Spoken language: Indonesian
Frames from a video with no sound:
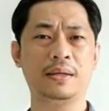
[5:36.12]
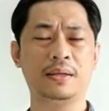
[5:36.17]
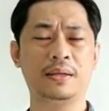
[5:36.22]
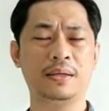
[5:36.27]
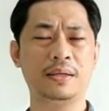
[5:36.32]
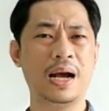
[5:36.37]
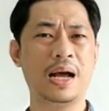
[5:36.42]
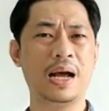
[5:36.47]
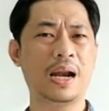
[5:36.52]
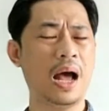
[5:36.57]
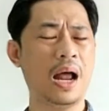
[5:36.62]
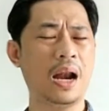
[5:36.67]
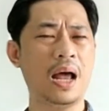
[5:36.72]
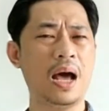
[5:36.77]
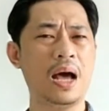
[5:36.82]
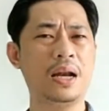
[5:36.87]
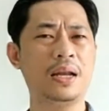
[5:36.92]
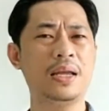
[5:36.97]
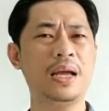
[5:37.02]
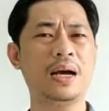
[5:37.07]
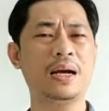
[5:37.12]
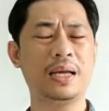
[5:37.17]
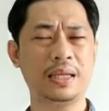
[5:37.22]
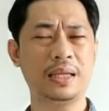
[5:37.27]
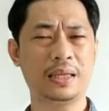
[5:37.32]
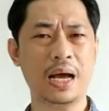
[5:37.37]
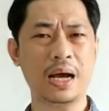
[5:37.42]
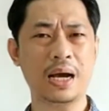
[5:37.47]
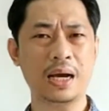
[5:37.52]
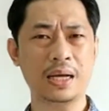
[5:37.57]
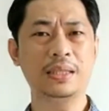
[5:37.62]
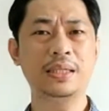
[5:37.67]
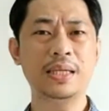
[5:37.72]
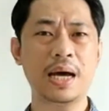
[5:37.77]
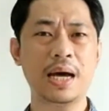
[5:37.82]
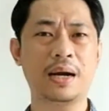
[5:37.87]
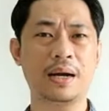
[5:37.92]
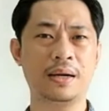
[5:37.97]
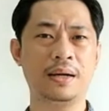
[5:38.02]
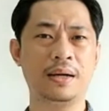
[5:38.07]
dengan hal-hal yang kita
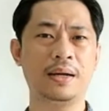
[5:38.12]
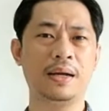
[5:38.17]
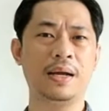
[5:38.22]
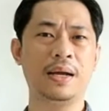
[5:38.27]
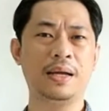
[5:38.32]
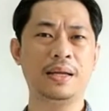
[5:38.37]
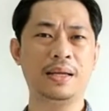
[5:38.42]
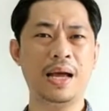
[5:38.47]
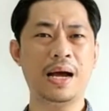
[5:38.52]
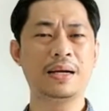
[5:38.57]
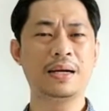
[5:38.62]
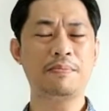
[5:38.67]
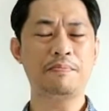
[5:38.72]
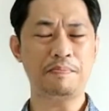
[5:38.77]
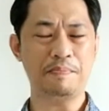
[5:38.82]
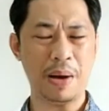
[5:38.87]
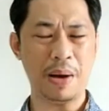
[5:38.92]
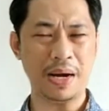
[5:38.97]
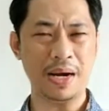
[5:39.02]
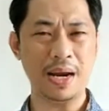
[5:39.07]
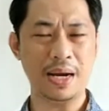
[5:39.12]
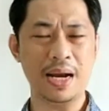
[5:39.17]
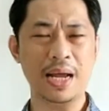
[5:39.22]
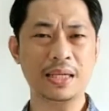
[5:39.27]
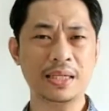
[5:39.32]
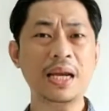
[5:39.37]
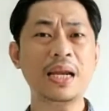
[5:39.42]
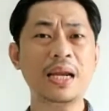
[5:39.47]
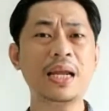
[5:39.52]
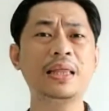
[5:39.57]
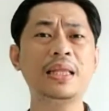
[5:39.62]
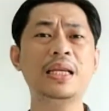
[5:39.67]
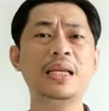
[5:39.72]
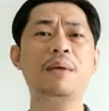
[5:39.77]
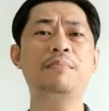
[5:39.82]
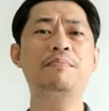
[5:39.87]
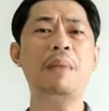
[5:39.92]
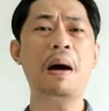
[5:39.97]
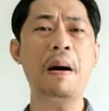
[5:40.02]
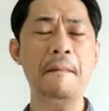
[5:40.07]
kejar yang pada dasarnya
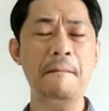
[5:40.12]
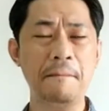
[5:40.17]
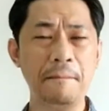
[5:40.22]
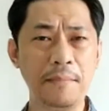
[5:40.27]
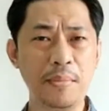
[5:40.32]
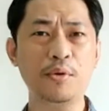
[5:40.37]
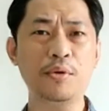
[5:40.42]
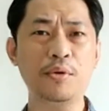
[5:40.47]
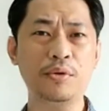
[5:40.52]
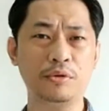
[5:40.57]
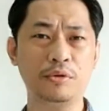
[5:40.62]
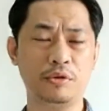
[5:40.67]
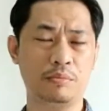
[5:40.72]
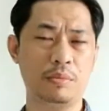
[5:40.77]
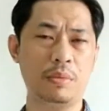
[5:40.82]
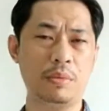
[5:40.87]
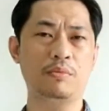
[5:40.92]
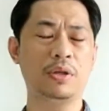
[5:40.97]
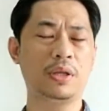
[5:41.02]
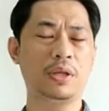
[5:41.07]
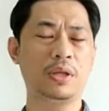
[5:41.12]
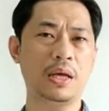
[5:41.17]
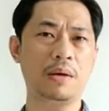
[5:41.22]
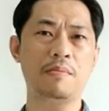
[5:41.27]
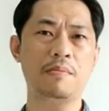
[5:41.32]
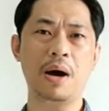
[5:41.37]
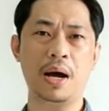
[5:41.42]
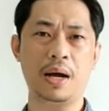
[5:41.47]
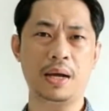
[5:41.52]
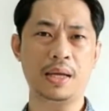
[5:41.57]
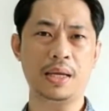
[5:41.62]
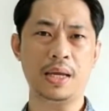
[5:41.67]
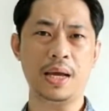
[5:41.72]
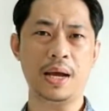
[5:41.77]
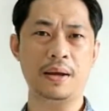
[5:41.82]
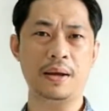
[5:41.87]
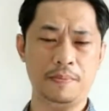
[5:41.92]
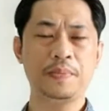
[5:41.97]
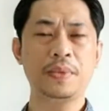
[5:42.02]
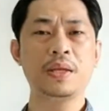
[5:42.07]
tidak mampu untuk membuat kita bahagia.
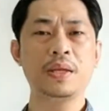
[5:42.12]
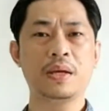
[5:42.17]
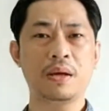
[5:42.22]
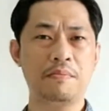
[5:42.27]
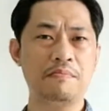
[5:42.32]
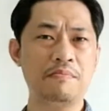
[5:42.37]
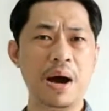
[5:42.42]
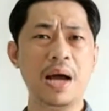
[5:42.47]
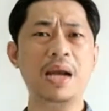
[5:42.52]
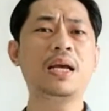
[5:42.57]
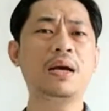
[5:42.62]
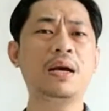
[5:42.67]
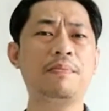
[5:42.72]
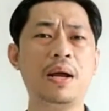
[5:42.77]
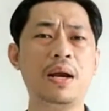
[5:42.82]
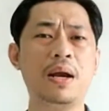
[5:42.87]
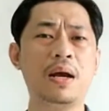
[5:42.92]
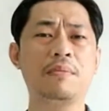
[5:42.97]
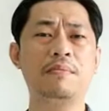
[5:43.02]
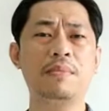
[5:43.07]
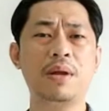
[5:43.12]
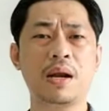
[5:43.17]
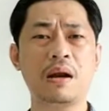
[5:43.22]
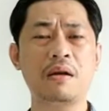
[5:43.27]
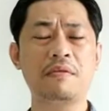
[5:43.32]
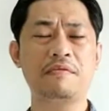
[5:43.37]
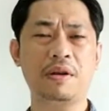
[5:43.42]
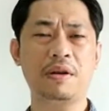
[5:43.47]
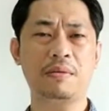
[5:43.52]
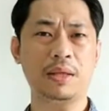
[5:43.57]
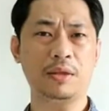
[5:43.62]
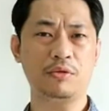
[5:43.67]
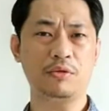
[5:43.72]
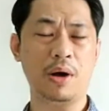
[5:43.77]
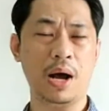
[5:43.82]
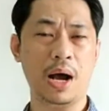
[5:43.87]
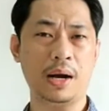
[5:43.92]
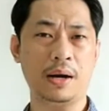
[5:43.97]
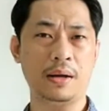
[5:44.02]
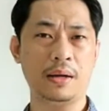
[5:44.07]
Kembali kepada kebenaran firman
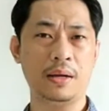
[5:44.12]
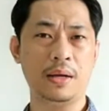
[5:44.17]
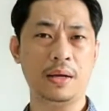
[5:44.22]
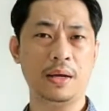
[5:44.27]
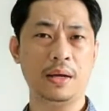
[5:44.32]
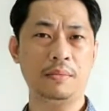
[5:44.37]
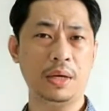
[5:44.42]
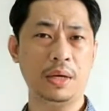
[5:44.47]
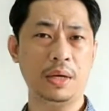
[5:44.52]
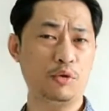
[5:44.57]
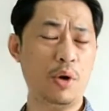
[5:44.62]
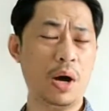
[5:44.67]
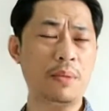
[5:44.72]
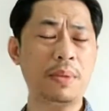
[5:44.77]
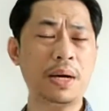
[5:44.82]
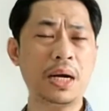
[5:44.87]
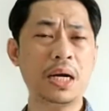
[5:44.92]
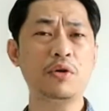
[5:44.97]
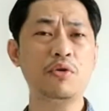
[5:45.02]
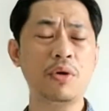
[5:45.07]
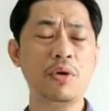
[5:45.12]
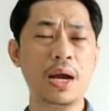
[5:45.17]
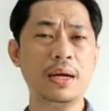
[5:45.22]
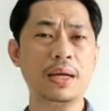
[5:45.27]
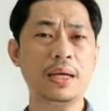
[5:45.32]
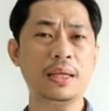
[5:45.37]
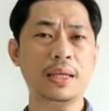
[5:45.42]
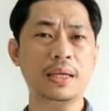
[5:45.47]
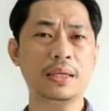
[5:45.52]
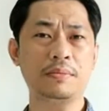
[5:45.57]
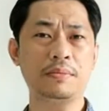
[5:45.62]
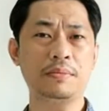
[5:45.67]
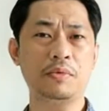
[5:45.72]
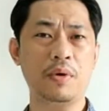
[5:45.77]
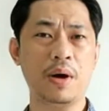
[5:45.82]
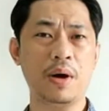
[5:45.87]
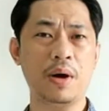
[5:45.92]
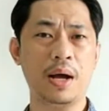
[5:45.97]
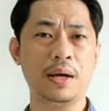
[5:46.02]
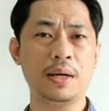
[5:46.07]
Tuhan Tuhan meneguhkan kita
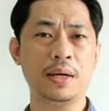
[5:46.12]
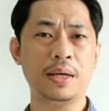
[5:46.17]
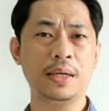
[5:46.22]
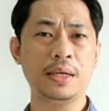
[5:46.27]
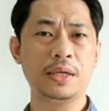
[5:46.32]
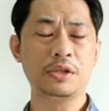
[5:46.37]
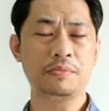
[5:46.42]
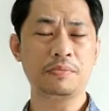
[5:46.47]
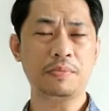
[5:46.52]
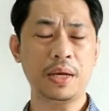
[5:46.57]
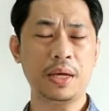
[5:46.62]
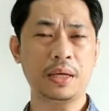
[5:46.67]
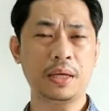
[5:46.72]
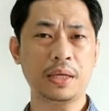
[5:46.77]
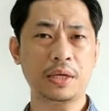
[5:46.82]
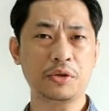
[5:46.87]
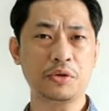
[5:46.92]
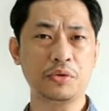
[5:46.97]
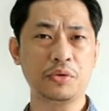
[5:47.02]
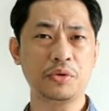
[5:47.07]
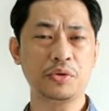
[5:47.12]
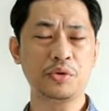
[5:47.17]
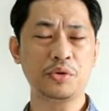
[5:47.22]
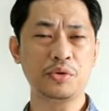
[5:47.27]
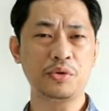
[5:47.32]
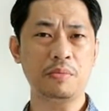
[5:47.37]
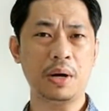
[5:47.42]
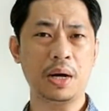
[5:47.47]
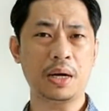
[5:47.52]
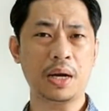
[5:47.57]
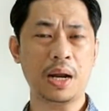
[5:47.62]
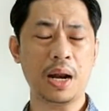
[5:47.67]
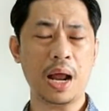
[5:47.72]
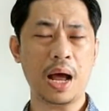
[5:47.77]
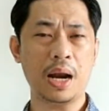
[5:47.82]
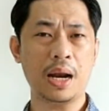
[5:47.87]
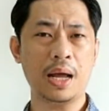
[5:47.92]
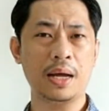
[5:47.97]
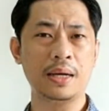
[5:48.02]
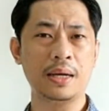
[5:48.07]
semua supaya kita sungguh-sungguh mengenal
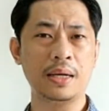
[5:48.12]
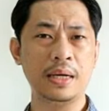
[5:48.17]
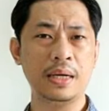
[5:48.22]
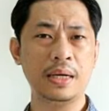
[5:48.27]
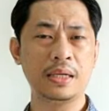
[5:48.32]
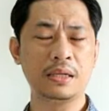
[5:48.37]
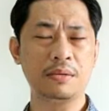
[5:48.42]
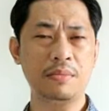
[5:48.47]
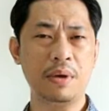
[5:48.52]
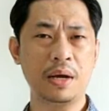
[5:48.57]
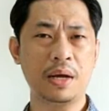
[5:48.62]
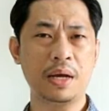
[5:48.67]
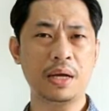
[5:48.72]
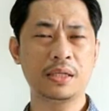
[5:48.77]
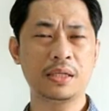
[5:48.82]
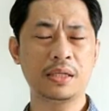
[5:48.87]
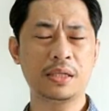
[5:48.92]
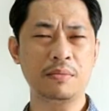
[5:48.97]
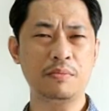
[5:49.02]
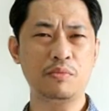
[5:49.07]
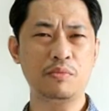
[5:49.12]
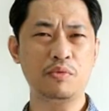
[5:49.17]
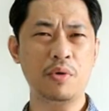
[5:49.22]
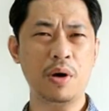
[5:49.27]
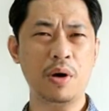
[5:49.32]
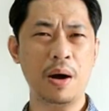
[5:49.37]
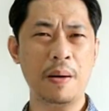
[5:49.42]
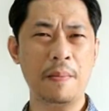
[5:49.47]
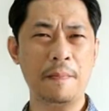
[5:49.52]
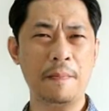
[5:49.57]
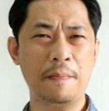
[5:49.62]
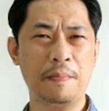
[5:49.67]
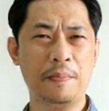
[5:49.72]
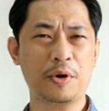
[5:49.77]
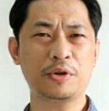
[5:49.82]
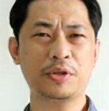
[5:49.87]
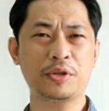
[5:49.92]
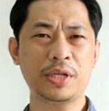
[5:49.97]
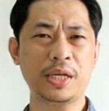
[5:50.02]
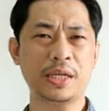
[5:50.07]
Allah sebagai sebuah
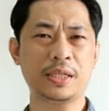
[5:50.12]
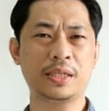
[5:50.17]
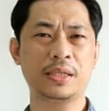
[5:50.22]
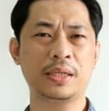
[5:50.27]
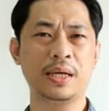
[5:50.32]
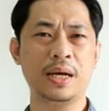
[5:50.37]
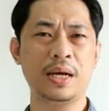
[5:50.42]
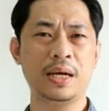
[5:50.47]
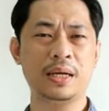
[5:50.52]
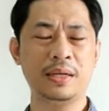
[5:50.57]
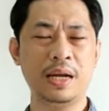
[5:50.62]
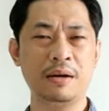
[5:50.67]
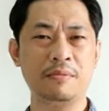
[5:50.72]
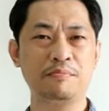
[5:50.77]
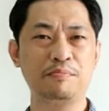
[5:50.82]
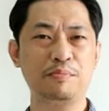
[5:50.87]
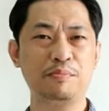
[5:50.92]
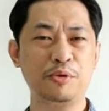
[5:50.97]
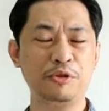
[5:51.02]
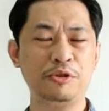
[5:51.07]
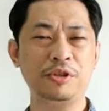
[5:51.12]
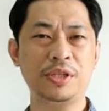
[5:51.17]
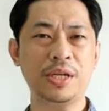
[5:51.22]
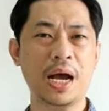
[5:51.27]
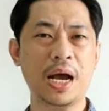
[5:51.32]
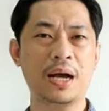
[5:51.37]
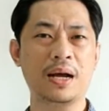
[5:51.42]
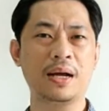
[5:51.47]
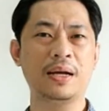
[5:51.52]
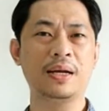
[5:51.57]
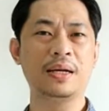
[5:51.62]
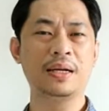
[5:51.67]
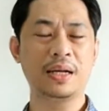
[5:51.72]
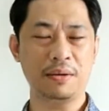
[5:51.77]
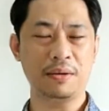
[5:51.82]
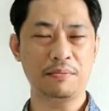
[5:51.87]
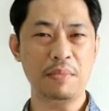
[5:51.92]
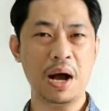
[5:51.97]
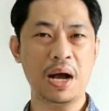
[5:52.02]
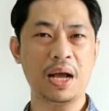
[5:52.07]
proses dan puncak
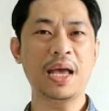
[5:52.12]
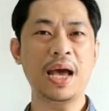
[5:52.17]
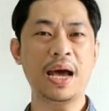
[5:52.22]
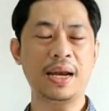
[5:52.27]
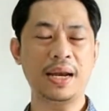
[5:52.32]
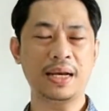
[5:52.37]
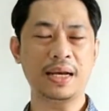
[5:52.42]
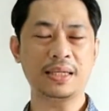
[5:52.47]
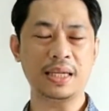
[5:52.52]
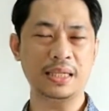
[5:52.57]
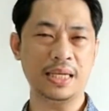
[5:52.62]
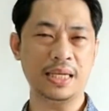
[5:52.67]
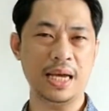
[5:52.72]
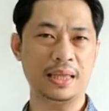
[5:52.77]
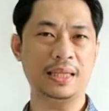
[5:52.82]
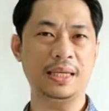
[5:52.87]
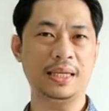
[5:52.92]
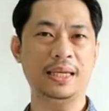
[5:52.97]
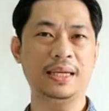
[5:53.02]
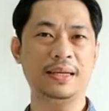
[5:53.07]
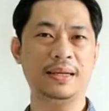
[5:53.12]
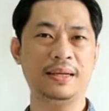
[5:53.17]
kebahagiaan yang sejati.